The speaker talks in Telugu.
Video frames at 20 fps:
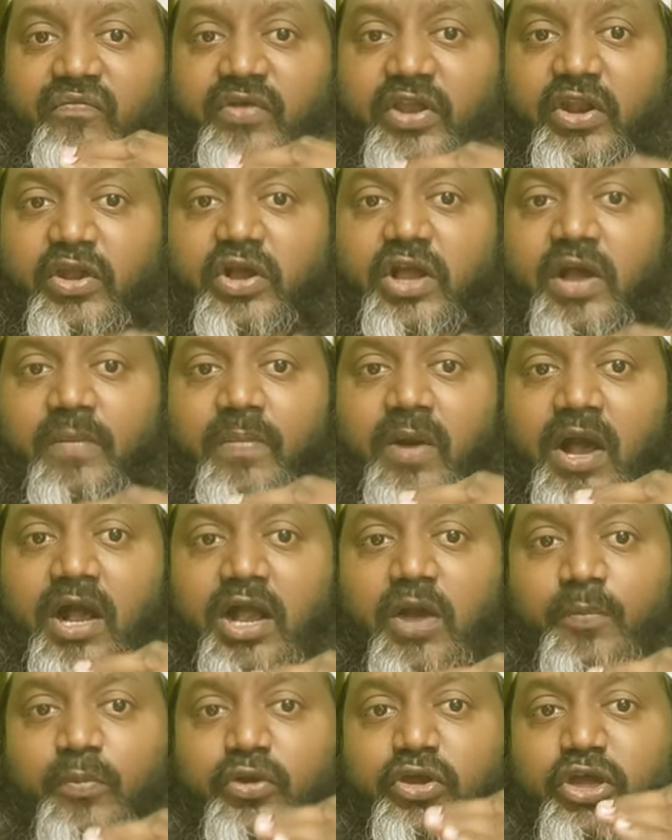వెనుక
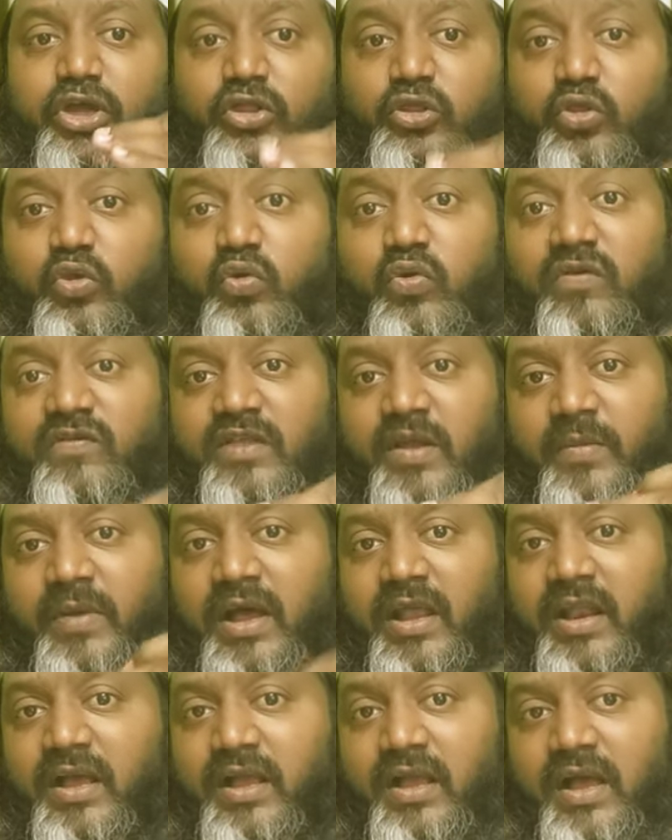భాగపు ఎత్తుకు
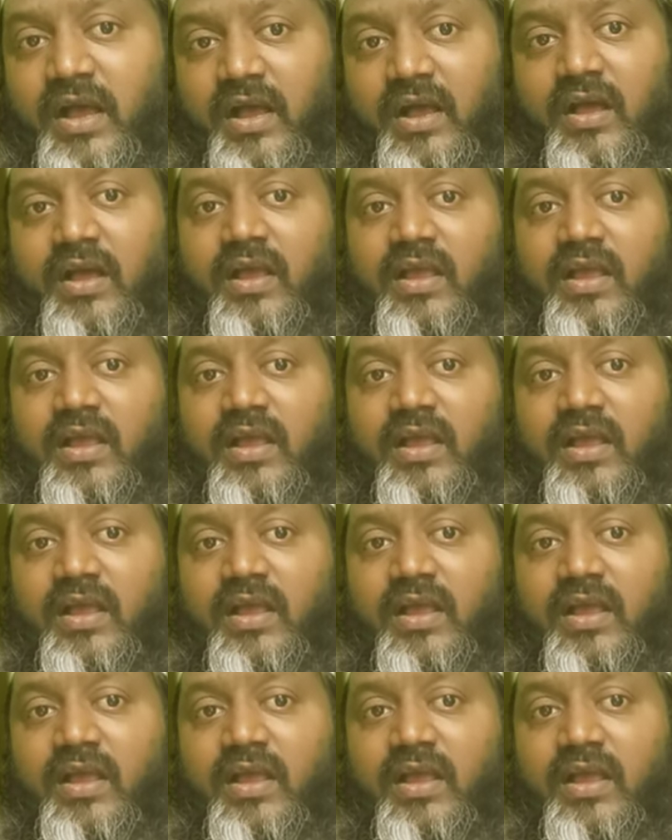సమానంగా